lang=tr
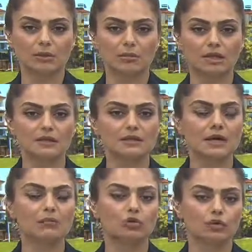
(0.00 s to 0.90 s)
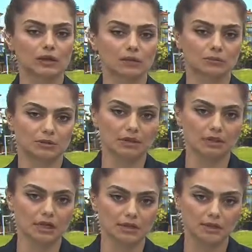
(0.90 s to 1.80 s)
bebeğin tam donanımlı
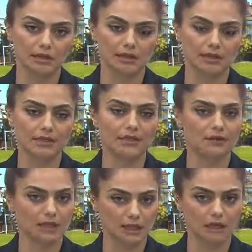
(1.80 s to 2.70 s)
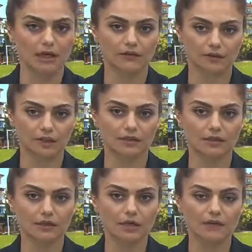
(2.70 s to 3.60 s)
bir hastaneye sevkine karar verildi